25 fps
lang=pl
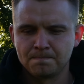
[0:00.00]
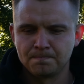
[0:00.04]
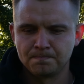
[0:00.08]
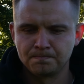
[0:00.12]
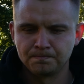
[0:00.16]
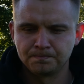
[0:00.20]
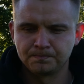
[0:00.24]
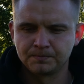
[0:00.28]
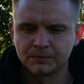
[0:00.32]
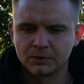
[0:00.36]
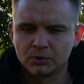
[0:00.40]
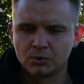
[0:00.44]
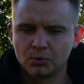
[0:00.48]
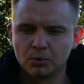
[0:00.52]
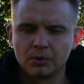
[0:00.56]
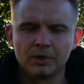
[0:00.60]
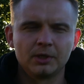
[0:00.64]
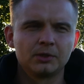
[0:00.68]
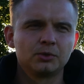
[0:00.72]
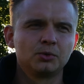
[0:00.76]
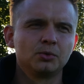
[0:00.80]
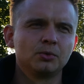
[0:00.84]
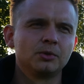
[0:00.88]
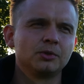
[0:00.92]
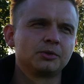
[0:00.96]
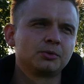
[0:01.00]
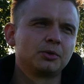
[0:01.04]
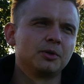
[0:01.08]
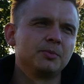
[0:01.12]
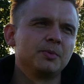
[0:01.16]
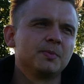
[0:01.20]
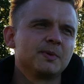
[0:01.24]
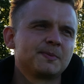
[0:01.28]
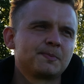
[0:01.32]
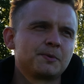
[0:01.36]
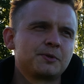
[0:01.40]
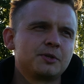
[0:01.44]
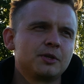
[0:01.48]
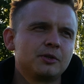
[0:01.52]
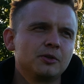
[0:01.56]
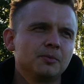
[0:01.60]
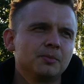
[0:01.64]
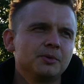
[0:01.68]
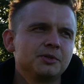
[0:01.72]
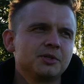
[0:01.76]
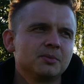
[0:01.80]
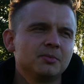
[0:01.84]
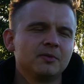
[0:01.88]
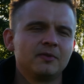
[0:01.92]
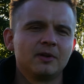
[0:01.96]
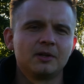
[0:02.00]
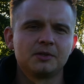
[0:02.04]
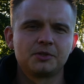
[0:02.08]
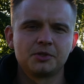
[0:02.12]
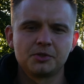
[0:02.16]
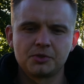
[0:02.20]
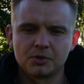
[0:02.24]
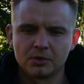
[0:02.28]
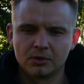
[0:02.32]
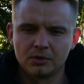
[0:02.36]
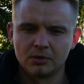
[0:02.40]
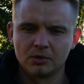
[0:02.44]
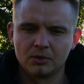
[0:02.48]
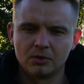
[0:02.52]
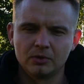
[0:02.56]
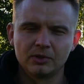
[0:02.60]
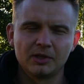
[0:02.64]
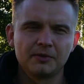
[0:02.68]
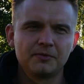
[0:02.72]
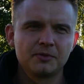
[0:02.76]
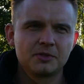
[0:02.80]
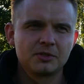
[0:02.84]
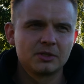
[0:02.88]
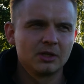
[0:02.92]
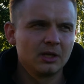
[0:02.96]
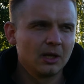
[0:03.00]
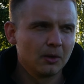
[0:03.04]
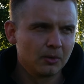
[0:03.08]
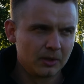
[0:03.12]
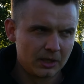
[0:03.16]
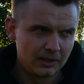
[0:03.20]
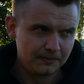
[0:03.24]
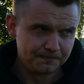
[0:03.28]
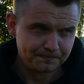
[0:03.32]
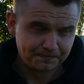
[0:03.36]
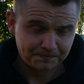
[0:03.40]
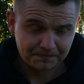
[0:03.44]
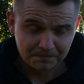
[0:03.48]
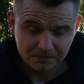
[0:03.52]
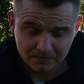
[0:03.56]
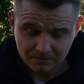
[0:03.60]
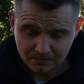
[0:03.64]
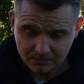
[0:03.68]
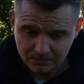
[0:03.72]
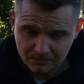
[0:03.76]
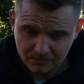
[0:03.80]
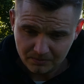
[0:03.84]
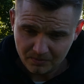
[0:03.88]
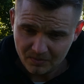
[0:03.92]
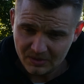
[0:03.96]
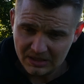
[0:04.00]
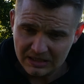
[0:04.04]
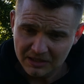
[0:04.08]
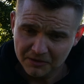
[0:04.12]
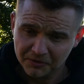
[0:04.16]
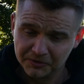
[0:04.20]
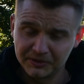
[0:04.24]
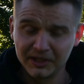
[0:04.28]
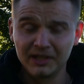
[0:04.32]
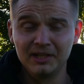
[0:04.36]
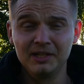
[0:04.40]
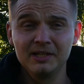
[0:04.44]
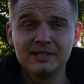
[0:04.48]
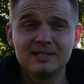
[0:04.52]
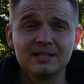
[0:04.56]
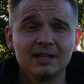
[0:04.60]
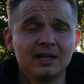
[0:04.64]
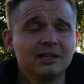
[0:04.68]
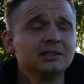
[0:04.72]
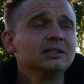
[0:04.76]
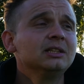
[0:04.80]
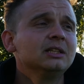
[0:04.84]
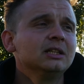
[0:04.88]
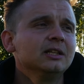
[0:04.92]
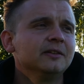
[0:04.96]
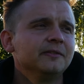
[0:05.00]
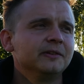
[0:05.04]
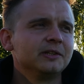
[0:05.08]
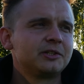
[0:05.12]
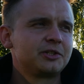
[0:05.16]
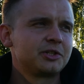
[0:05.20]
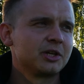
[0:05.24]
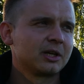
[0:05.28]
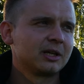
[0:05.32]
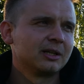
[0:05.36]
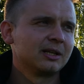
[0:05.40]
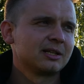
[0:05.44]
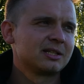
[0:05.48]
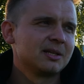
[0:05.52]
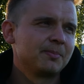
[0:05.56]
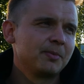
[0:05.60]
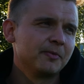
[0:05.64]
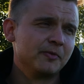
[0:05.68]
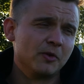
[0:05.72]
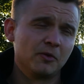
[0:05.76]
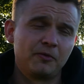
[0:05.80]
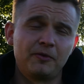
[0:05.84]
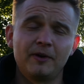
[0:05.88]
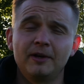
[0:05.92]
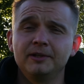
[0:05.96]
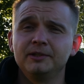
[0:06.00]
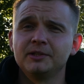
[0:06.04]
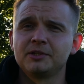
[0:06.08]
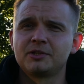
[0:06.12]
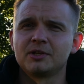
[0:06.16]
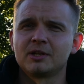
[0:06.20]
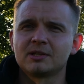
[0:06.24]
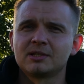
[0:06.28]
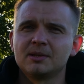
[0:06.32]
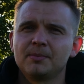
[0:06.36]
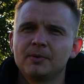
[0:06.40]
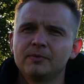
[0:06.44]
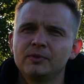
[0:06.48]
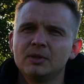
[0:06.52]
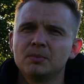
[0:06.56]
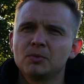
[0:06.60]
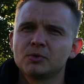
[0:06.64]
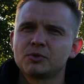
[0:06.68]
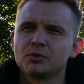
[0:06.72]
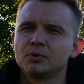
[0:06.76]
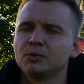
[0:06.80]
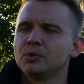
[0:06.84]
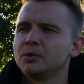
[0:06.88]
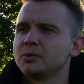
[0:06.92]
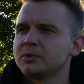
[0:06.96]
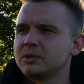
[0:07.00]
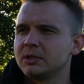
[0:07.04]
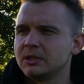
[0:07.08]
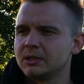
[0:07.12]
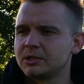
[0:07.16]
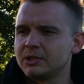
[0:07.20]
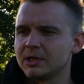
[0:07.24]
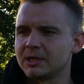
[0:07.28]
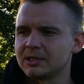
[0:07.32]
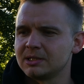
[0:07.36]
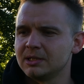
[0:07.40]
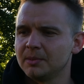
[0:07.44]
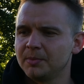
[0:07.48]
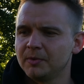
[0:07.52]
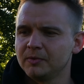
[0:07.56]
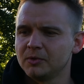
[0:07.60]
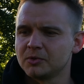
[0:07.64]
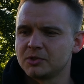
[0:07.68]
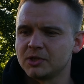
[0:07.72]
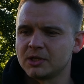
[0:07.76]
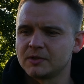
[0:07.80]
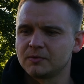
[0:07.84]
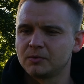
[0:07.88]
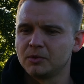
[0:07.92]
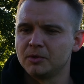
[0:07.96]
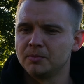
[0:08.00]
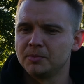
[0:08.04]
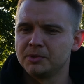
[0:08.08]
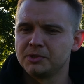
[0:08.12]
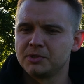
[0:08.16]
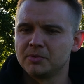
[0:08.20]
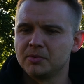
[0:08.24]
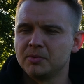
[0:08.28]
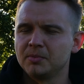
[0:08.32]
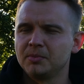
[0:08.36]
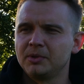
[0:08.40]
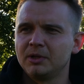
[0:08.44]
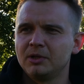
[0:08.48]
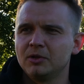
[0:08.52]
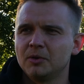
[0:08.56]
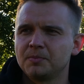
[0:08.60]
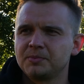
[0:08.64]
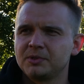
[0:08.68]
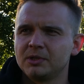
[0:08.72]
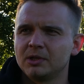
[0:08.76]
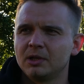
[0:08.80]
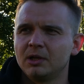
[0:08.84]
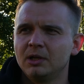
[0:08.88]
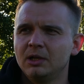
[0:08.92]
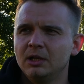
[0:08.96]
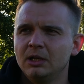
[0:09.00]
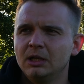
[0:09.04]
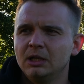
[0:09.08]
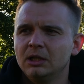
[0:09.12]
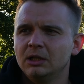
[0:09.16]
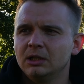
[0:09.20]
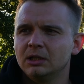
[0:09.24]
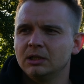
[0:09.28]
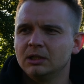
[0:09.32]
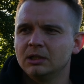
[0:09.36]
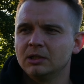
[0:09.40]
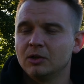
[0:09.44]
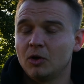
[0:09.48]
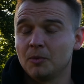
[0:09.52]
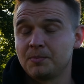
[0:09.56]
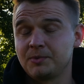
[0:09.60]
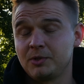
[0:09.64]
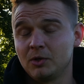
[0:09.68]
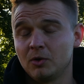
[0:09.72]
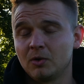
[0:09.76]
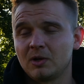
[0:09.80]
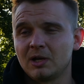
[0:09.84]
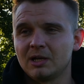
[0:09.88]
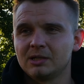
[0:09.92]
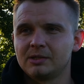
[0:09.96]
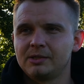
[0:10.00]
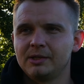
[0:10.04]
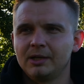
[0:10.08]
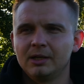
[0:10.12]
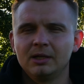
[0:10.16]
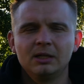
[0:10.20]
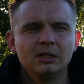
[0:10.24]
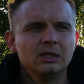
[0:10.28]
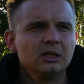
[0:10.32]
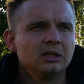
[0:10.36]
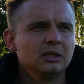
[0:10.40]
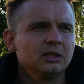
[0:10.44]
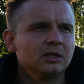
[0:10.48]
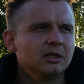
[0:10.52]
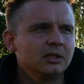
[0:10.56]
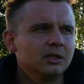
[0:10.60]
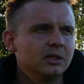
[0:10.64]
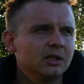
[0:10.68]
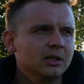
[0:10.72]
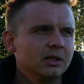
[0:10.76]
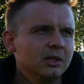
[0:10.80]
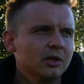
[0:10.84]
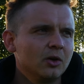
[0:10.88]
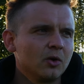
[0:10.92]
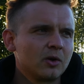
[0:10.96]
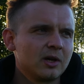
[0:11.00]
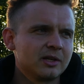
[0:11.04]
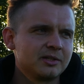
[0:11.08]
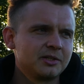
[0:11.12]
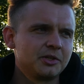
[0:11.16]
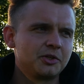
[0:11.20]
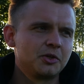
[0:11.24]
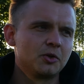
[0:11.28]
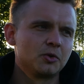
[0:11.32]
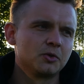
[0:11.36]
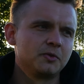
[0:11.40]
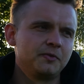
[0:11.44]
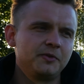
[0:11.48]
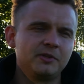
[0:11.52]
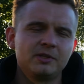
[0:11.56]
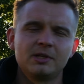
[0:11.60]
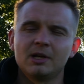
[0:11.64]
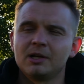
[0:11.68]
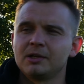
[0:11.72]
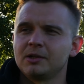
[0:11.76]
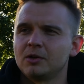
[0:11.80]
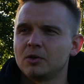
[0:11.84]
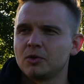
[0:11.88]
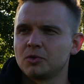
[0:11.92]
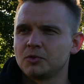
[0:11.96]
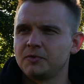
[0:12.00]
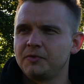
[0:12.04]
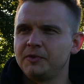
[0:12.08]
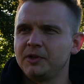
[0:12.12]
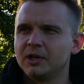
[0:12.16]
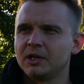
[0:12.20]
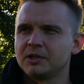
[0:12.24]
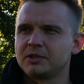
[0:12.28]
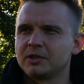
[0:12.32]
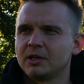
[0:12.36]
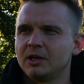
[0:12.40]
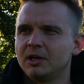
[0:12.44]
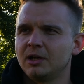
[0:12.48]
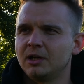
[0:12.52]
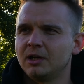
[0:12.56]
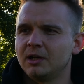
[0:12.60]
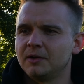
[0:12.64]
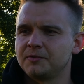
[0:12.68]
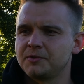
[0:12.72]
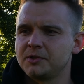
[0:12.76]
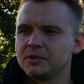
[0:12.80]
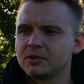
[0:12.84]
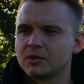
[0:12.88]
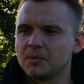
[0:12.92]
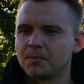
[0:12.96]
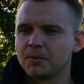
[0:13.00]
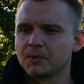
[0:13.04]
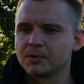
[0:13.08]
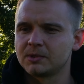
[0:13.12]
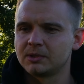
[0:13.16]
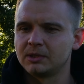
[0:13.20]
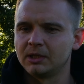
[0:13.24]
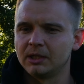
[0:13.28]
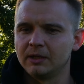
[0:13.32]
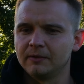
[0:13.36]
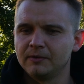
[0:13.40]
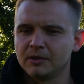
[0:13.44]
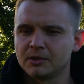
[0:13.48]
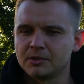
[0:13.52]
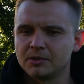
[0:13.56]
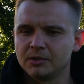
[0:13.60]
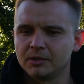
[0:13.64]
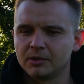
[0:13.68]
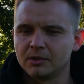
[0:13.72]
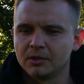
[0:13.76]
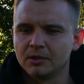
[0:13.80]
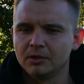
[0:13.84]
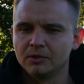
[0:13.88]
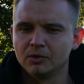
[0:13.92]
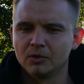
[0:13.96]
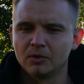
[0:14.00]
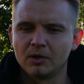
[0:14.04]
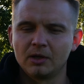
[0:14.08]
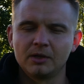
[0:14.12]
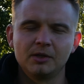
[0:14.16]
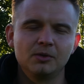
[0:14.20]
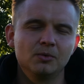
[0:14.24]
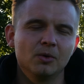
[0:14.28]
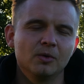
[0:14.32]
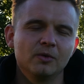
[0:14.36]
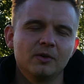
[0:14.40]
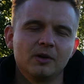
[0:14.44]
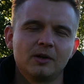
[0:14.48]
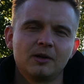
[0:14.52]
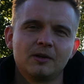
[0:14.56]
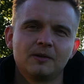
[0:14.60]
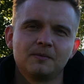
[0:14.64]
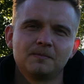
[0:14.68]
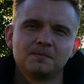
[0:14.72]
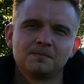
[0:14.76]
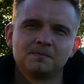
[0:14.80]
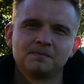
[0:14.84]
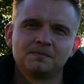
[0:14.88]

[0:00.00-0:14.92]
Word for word: mm, które, które, z którymi bezpośrednio będziemy walczyć o, o najwyższe laura tej lidze, więc czeka nas na pewno fajny czas, na pewno emocjonujący czas, na pewno czas, w którym będziemy mieli opcję, e, opcję okazję, e, okazję się rozwijać, rozwijać a, a wszystko pozostaje w naszych nogach i głowach.